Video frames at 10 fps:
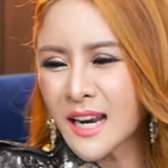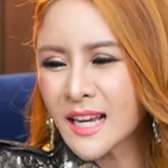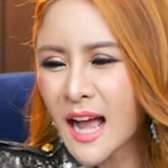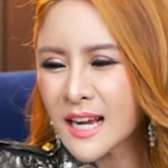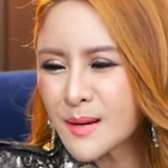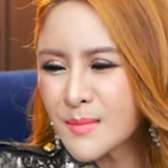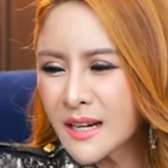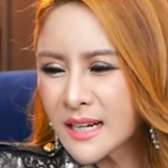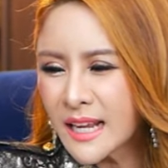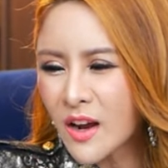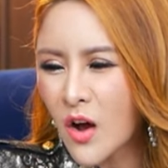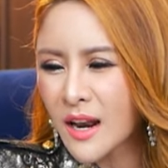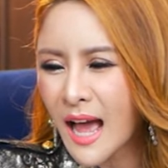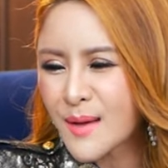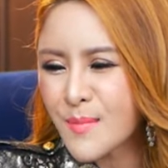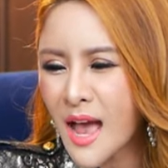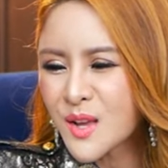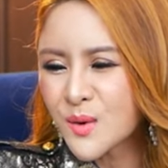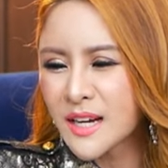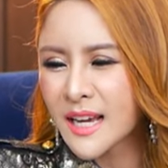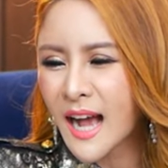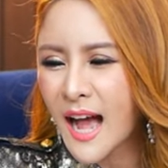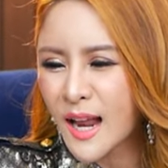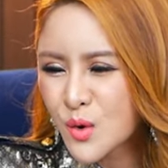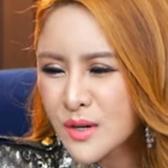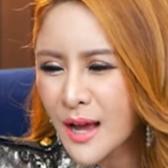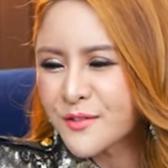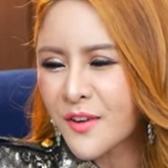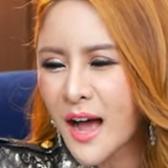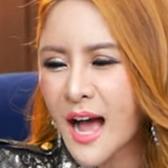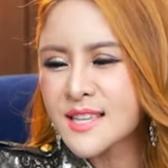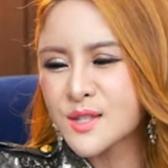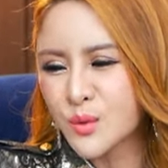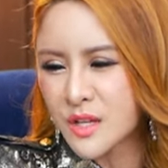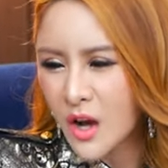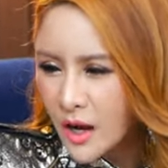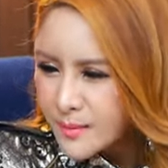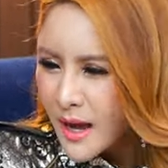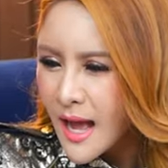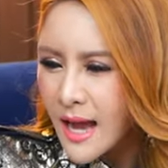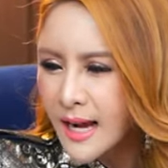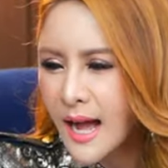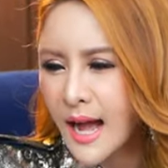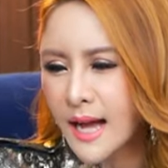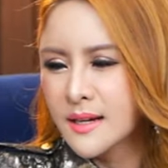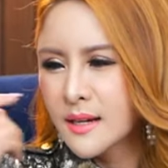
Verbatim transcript: นะคะกำลังเรียนออนไลน์แม่อยู่เลยค่ะลูกน้ำฟ้าสุดยอดมากค่ะ